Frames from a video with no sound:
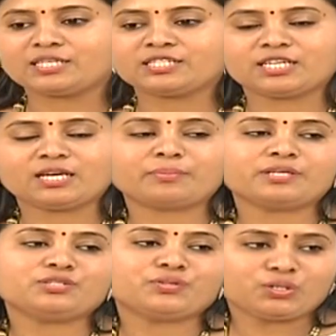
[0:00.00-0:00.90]
రాజకీయ
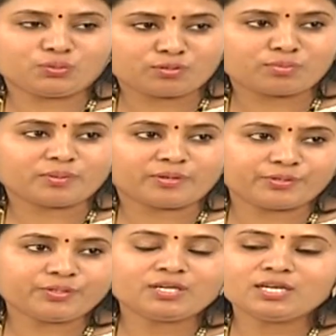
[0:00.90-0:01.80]
నేపథ్యం అనే కుటుంబం
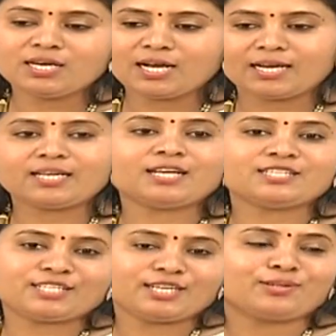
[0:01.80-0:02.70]
అవడం అలా
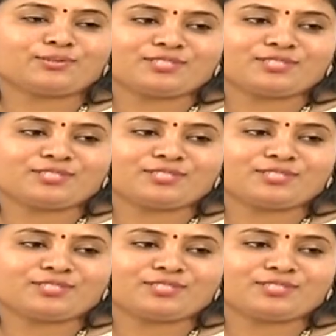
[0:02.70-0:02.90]
రాజకీయాల్లోకి